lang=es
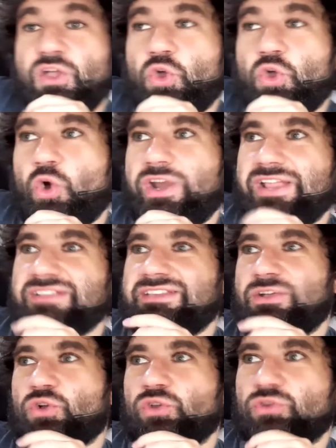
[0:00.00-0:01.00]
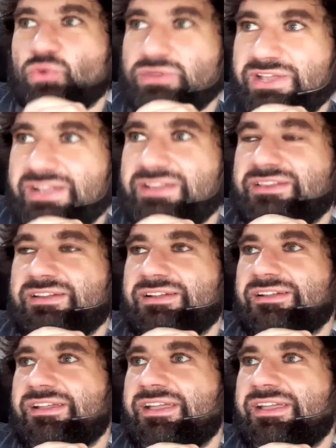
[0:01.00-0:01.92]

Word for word: coherente y contundente.